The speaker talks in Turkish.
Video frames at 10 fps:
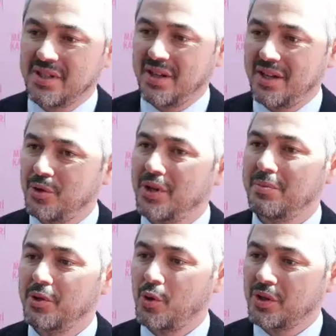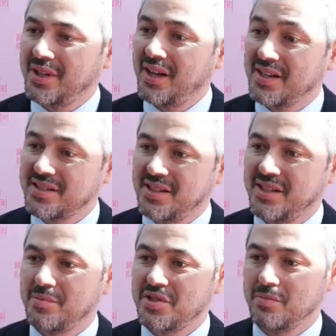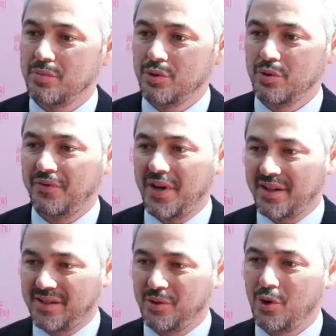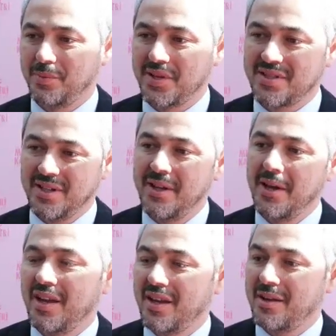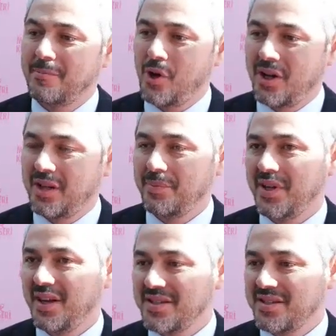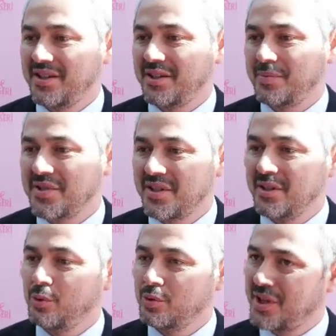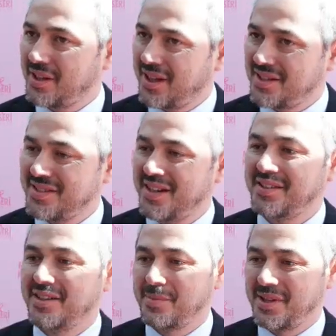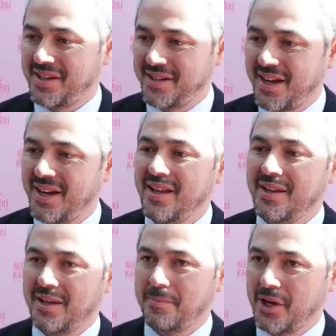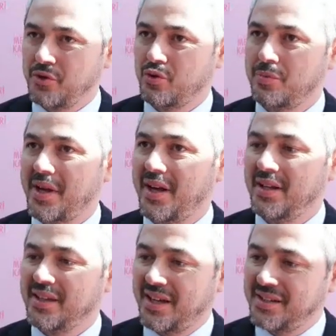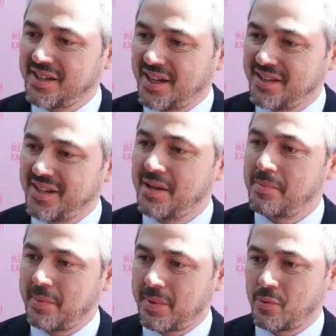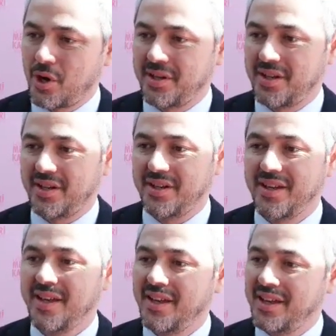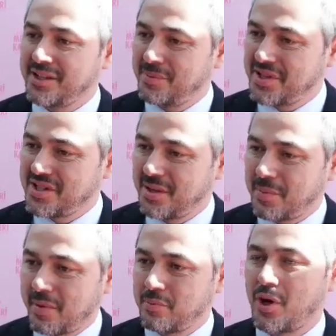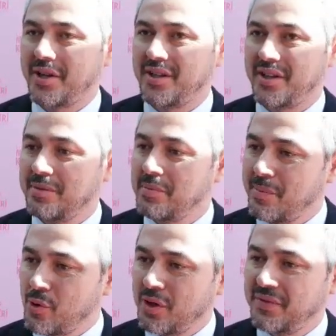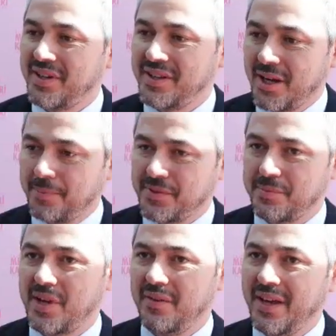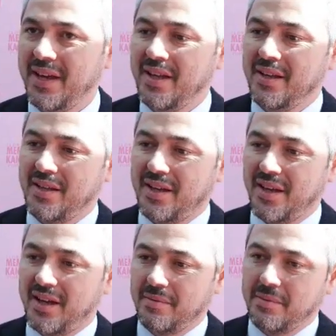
ki en önemli nokta hastalarımızın bunun farkında olması. E, bu anlamda hastalarımızı ulusal kanser taramalarına e, başvurmaya, kendi kendilerine meme muayenelerini, hekim eşliğinde meme muayenelerini, mamografilerini yaptırmaya ve e,